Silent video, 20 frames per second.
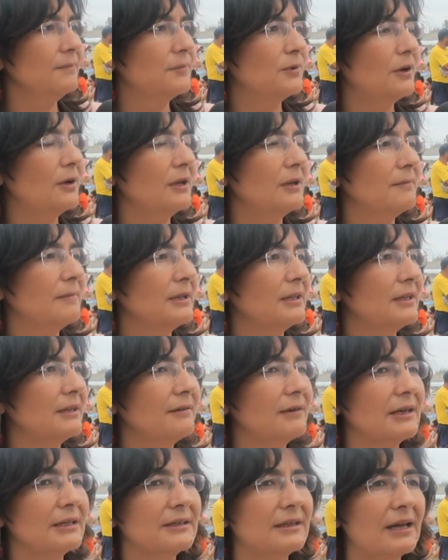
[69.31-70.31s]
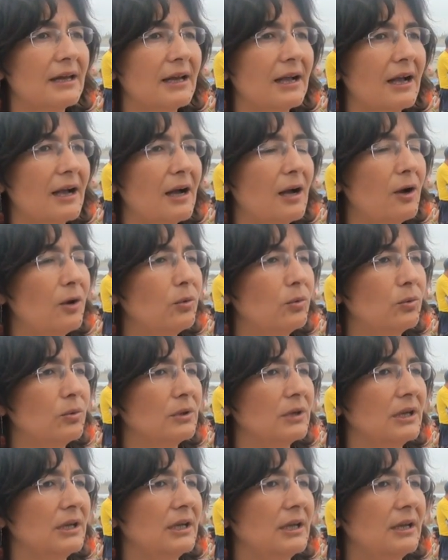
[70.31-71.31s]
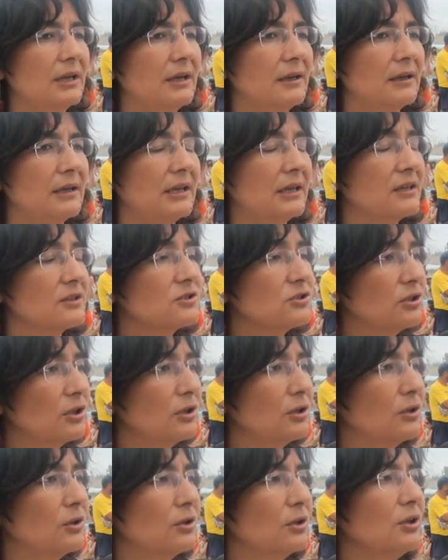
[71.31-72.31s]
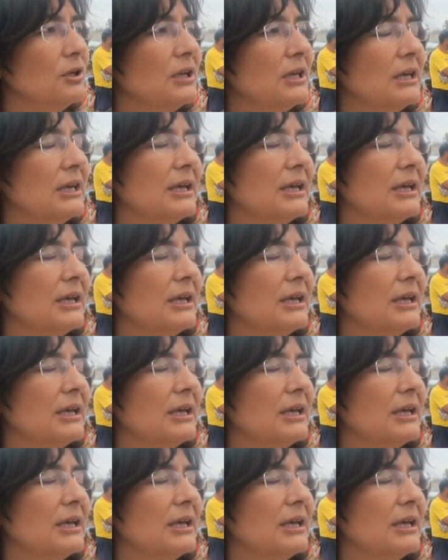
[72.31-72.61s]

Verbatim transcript: Probablemente va a estar acá un eh, kinesiólogo.